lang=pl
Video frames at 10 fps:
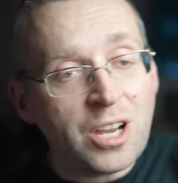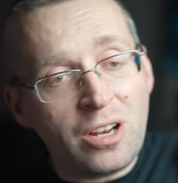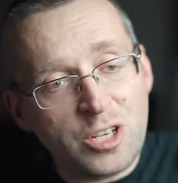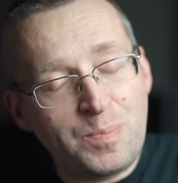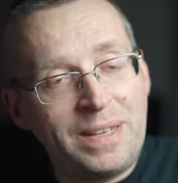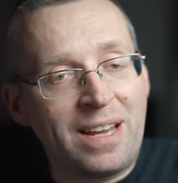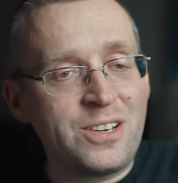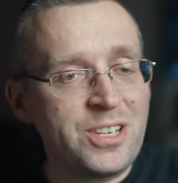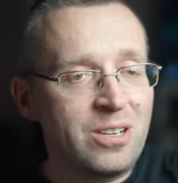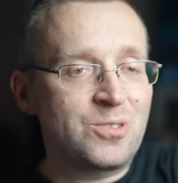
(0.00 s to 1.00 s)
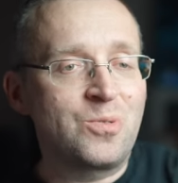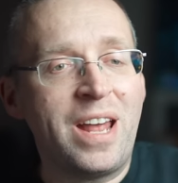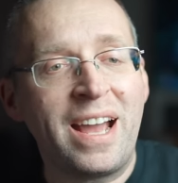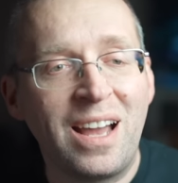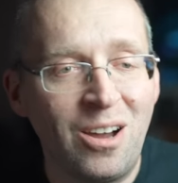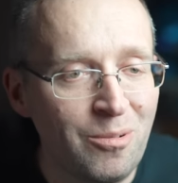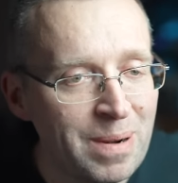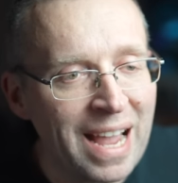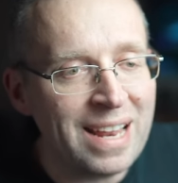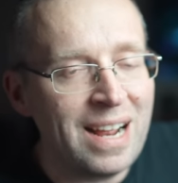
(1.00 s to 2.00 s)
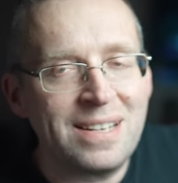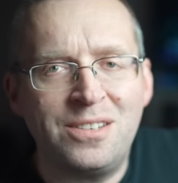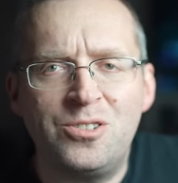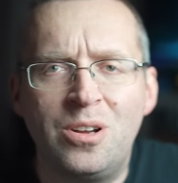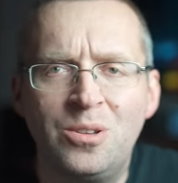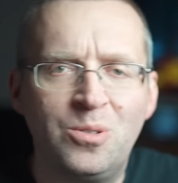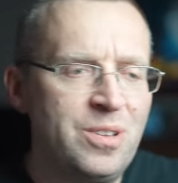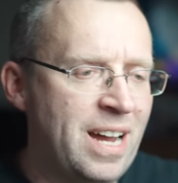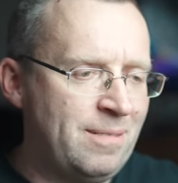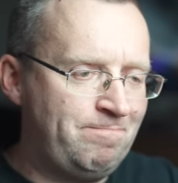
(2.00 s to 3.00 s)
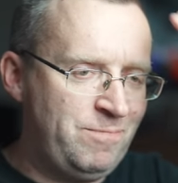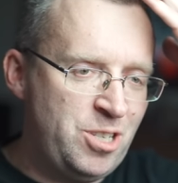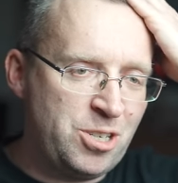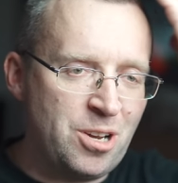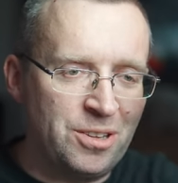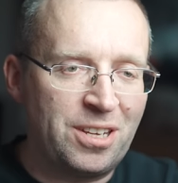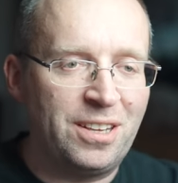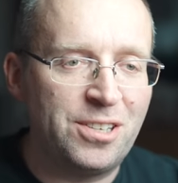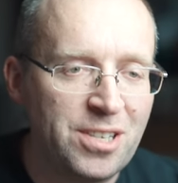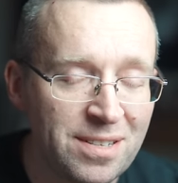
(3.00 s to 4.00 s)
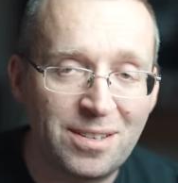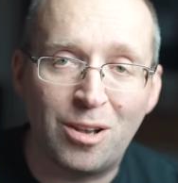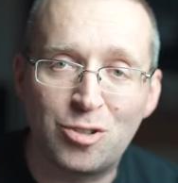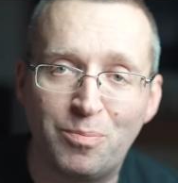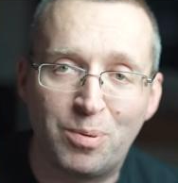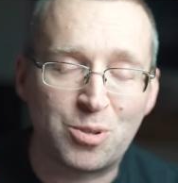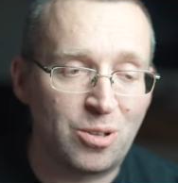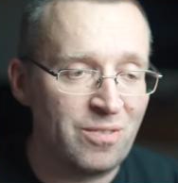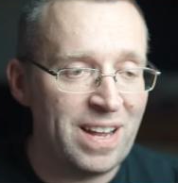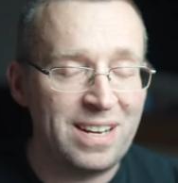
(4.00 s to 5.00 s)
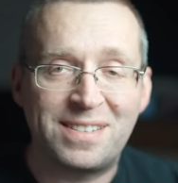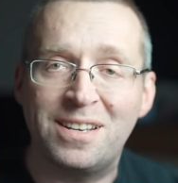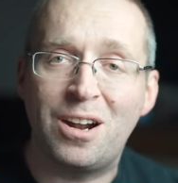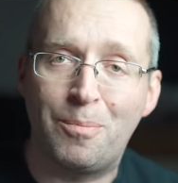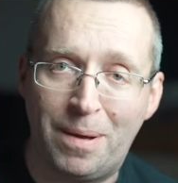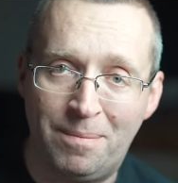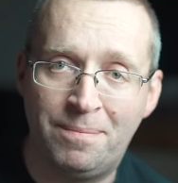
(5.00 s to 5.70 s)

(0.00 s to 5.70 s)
koleś pyta Rysiego Sunaka o brak reakcji rządu na dziesiątki tysięcy osób poszkodowanych syropem.